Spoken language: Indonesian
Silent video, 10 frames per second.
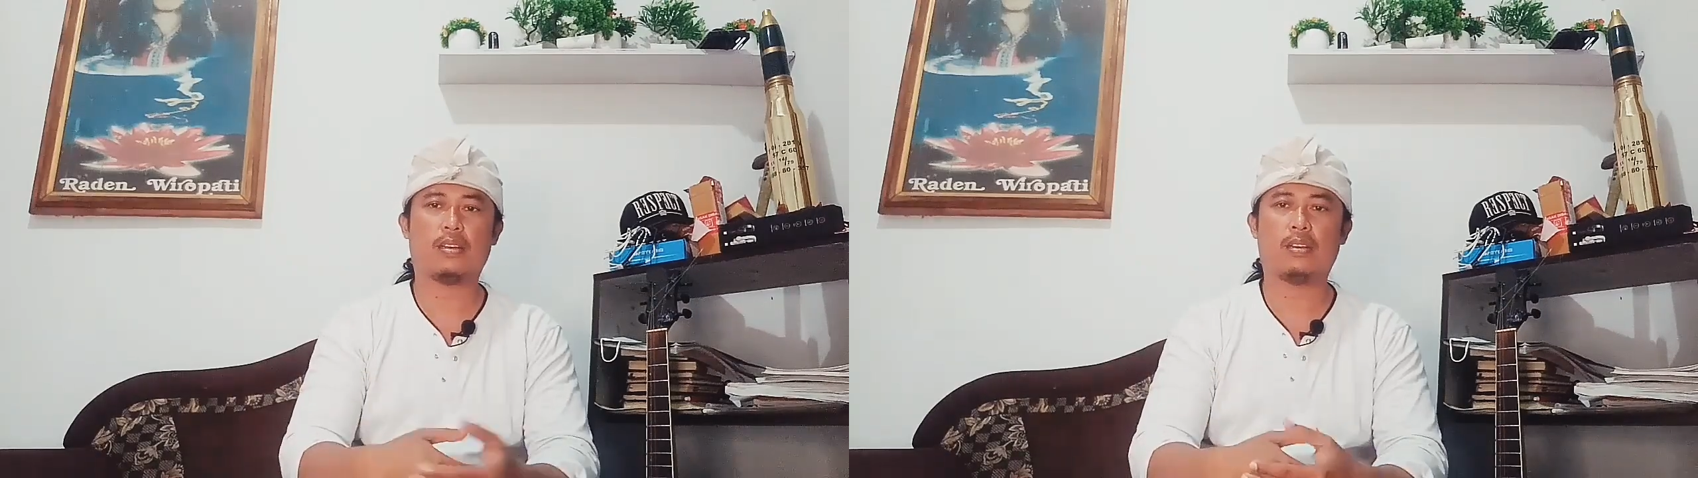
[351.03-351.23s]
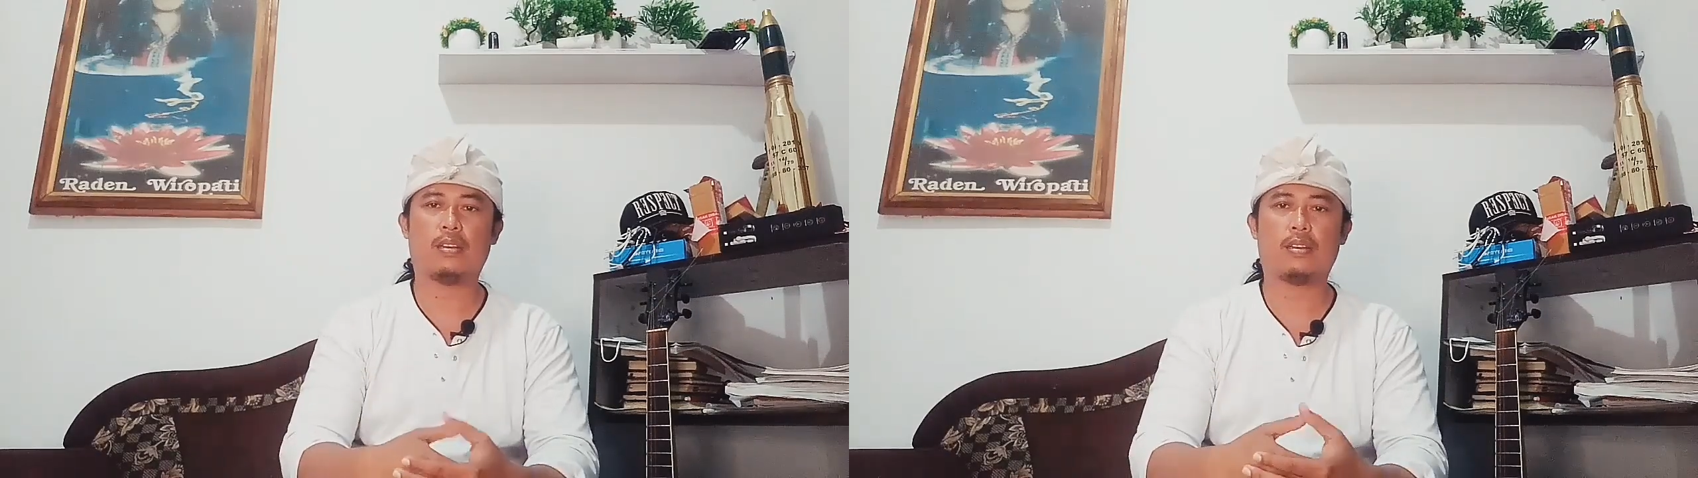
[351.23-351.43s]

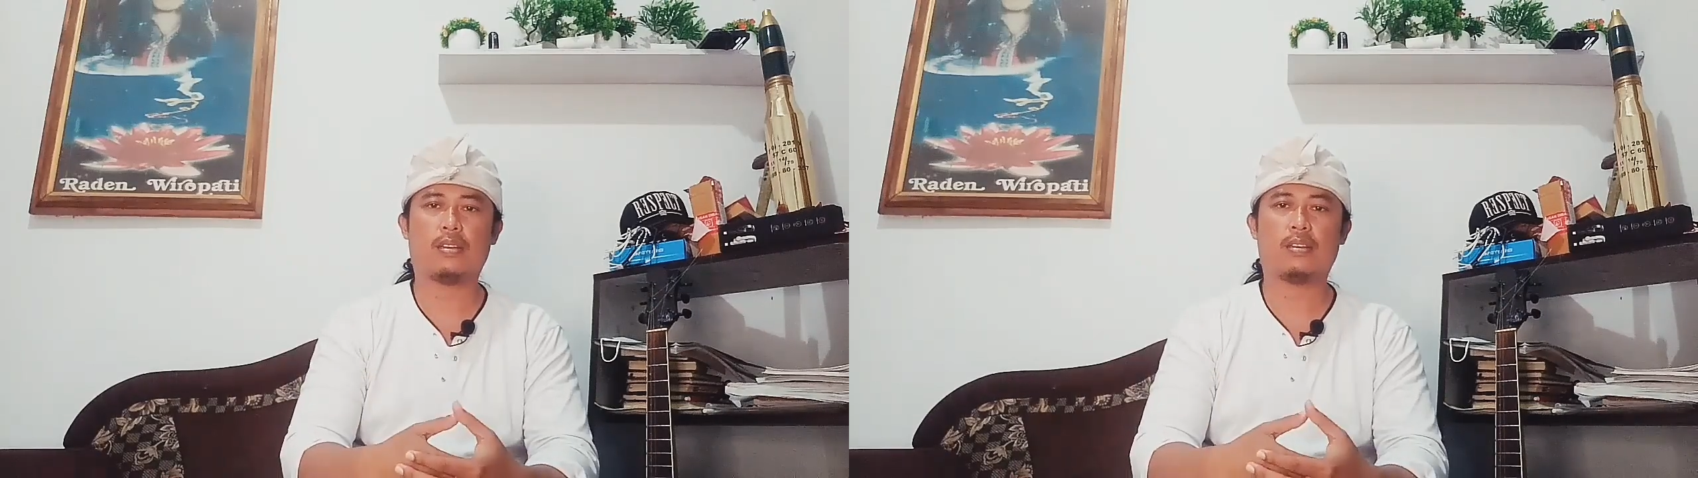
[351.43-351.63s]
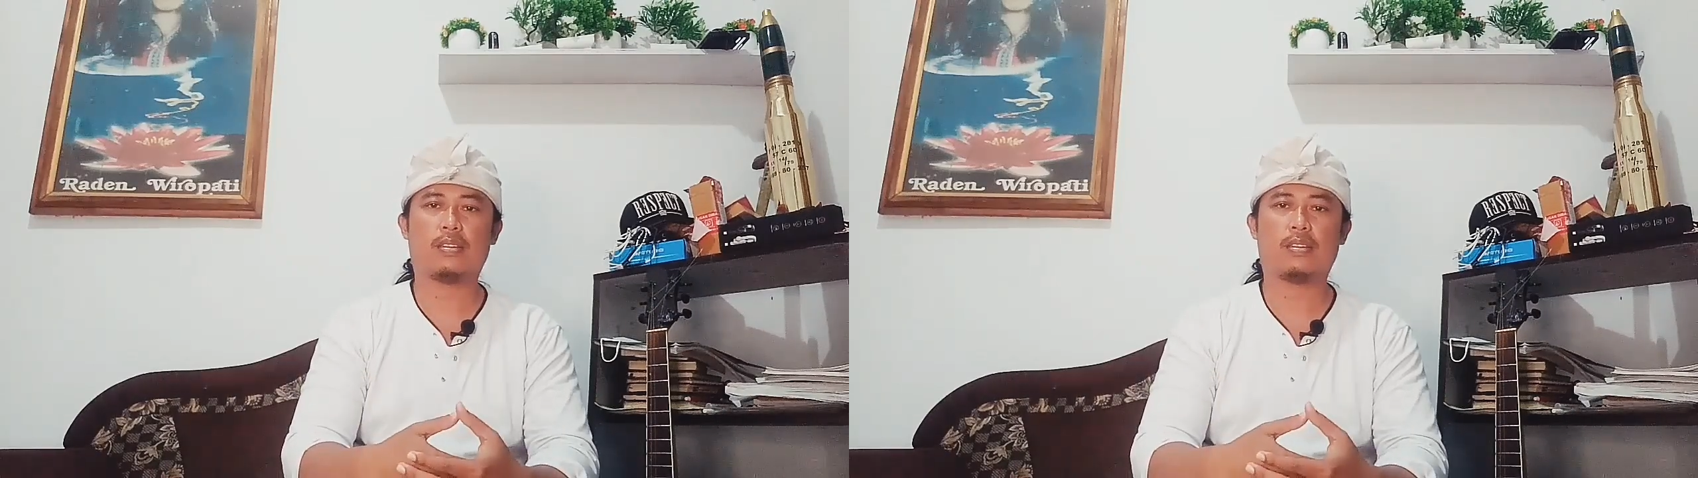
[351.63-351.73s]
eh,